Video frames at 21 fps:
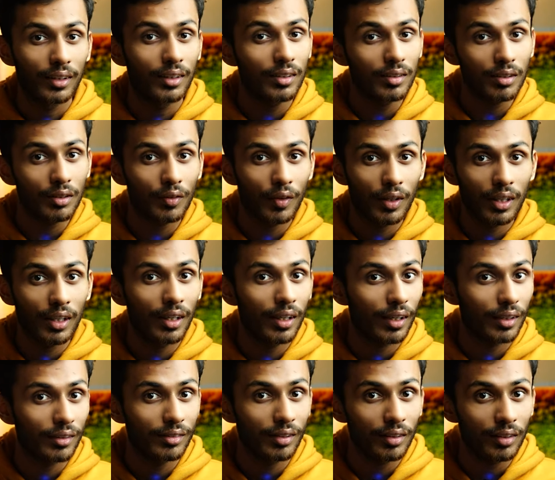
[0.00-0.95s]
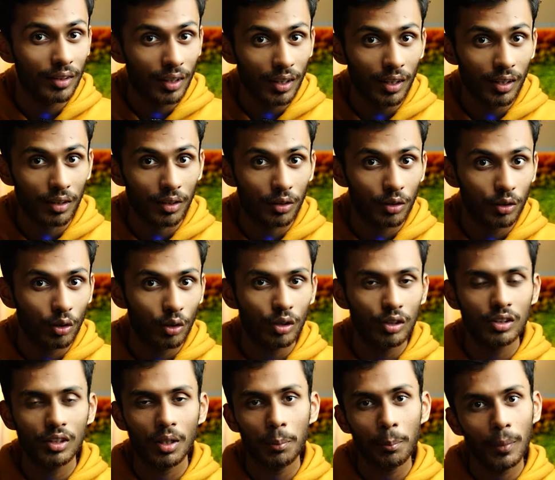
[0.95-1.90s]
एंड दिस इज वेरी इंटरेस्टिंग थिंग
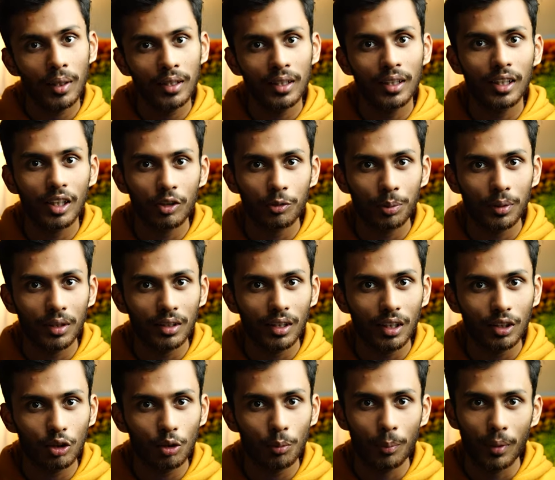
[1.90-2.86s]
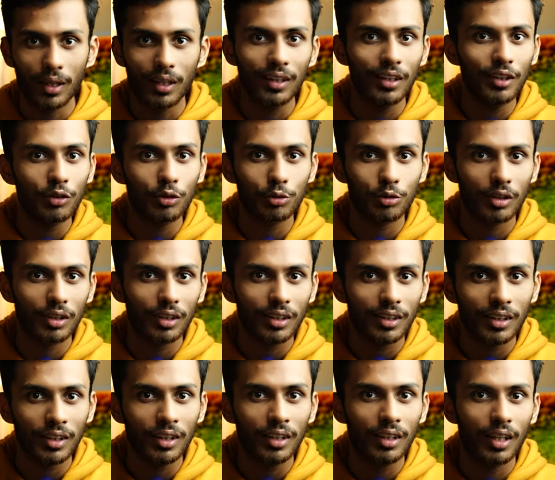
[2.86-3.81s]
क्योंकि जब मैं इंटरेस्टमेंट था तो मैंने नहीं सोचा था
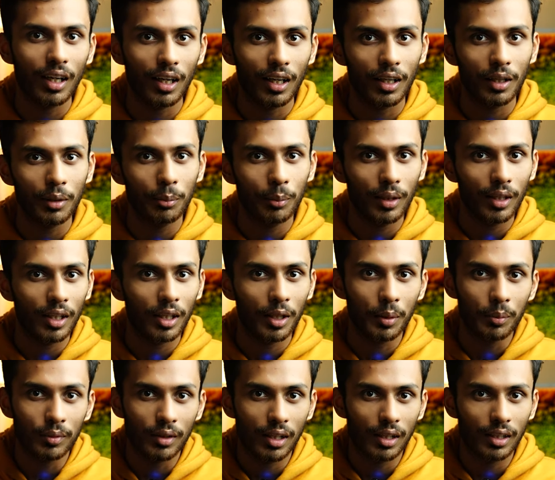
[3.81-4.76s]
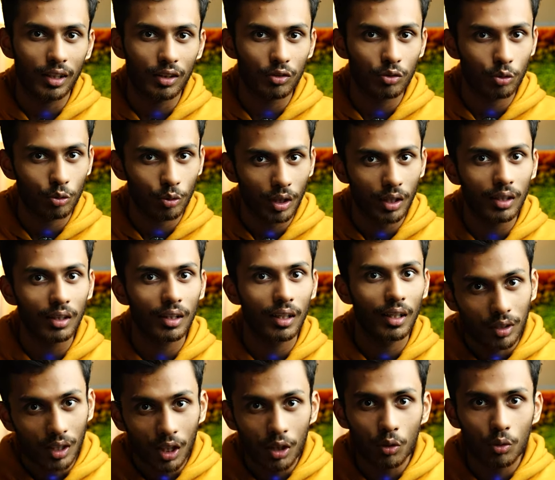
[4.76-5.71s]
कि अगर मैं एम दिल्ली का स्टूडेंट
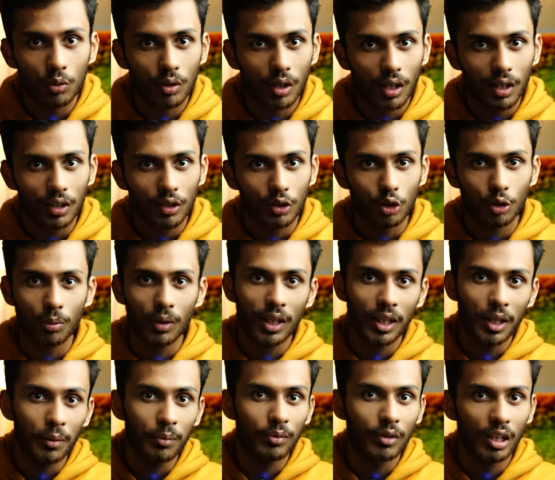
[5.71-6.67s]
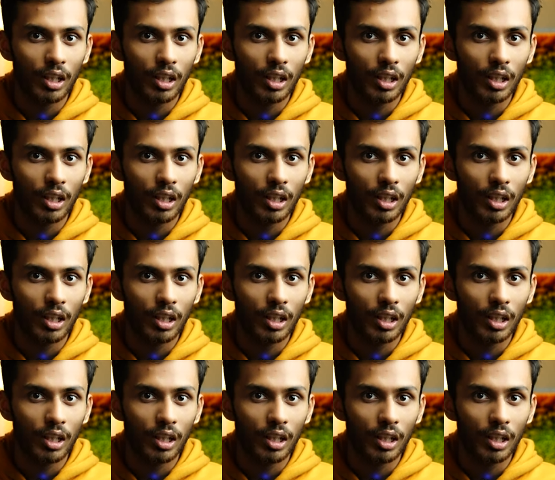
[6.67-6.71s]
नहीं हुआ तो मैं एम